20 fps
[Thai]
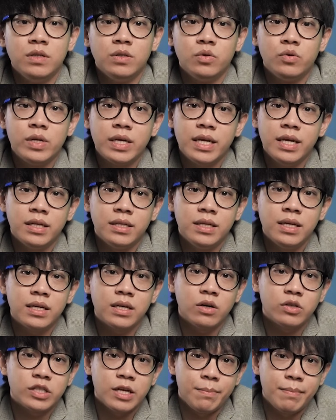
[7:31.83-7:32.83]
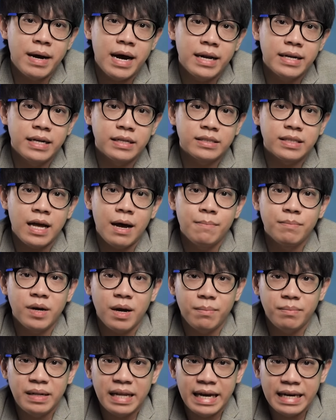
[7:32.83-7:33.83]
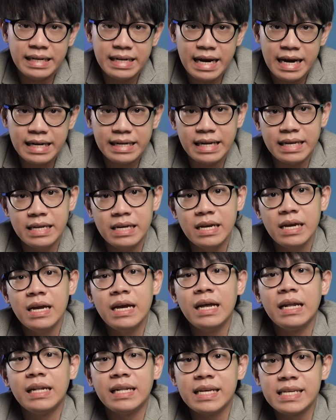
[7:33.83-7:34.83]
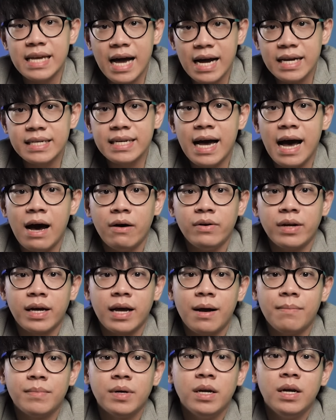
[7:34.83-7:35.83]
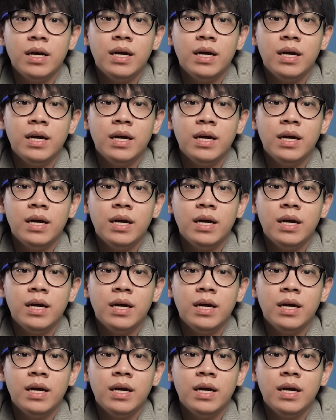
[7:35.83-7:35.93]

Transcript: หรือธุรกิจที่เขาสามารถเนี่ยทำกำไรได้ในระยะยาวนะครับ